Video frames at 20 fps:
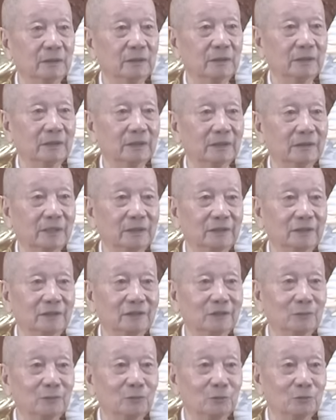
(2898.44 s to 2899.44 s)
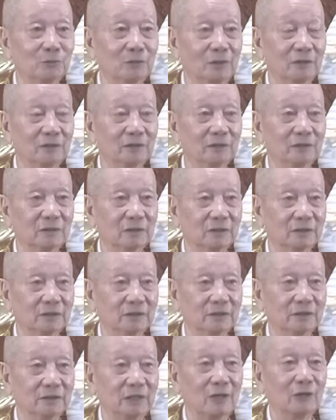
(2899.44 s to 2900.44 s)
là tại vì trong lúc đó
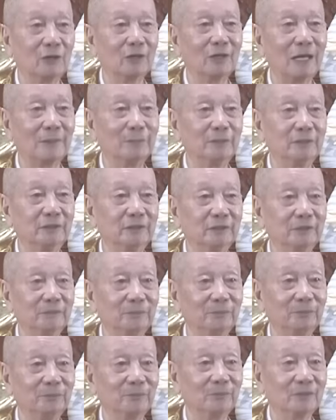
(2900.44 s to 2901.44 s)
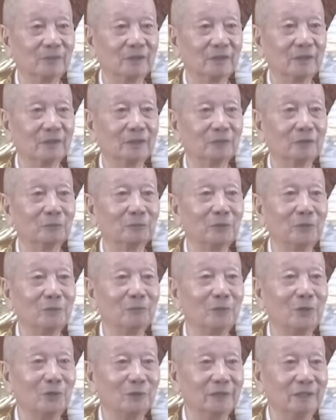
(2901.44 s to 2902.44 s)
sao họ làm được trong lòng
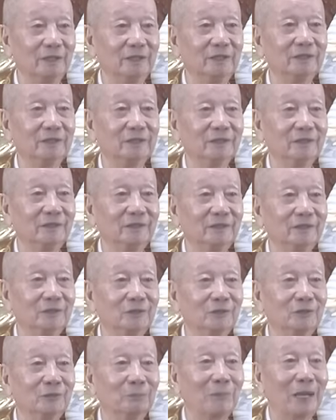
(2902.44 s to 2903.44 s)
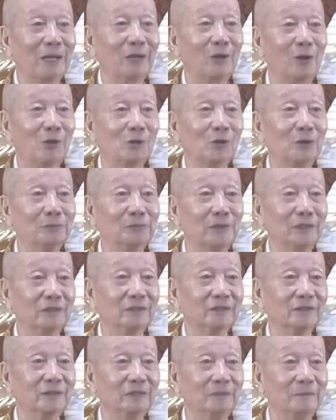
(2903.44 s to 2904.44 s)
họ nghĩ trước mặt họ có phật
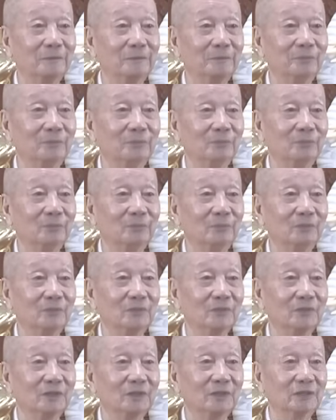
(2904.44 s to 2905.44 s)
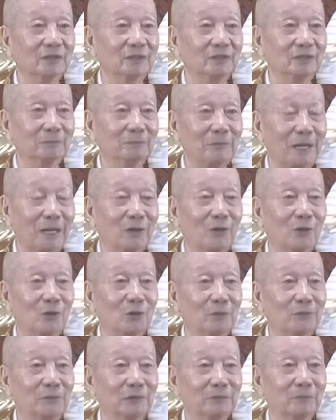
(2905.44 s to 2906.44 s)
tức là trước mặt họ có
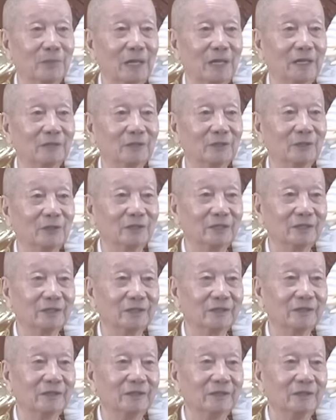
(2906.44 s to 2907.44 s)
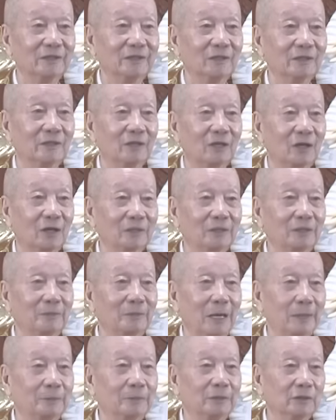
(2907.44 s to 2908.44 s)
phật bà cho nên đó, họ đi ba
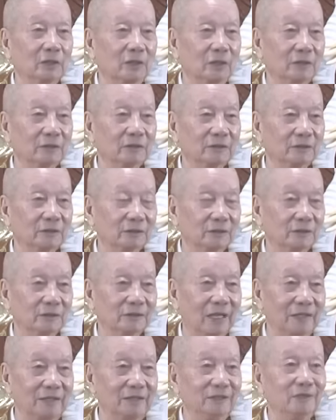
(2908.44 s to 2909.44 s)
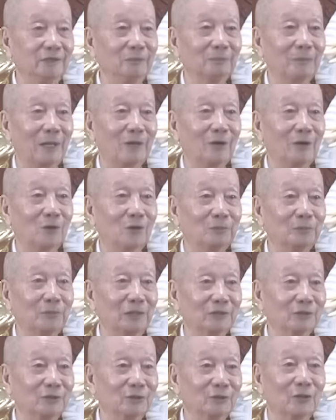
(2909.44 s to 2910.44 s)
bước họ thấy trước mặt họ có phật
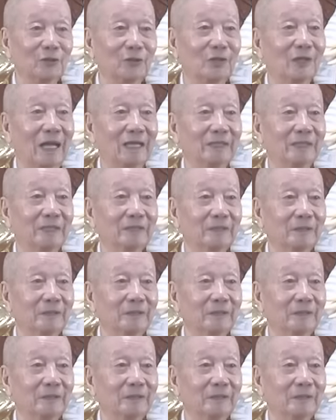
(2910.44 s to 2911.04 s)
cho nên họ lại